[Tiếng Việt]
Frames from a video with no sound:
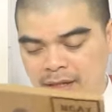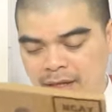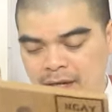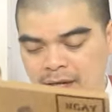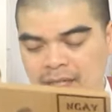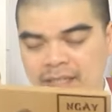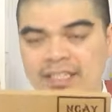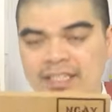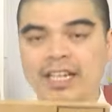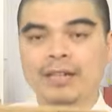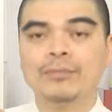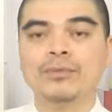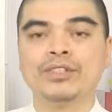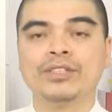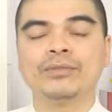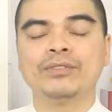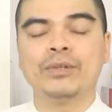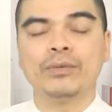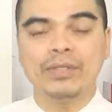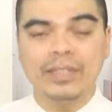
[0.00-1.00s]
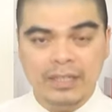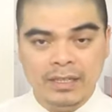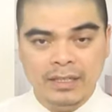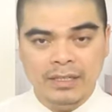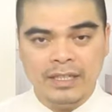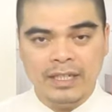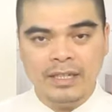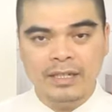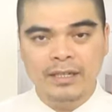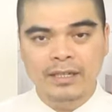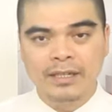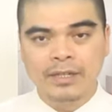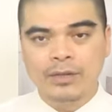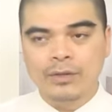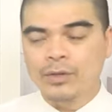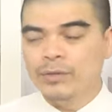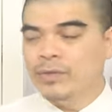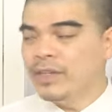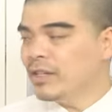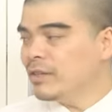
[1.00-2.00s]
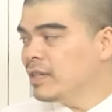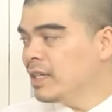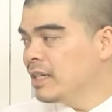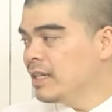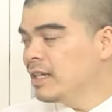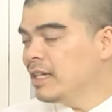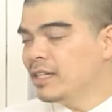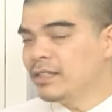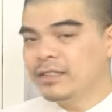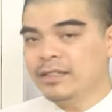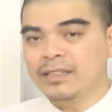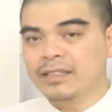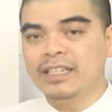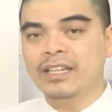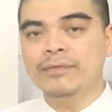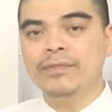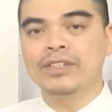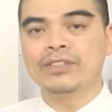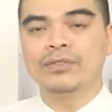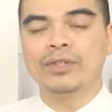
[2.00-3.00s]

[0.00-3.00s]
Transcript: ở cái trang 164 nhé. Quý vị có thể liên hệ trực tiếp với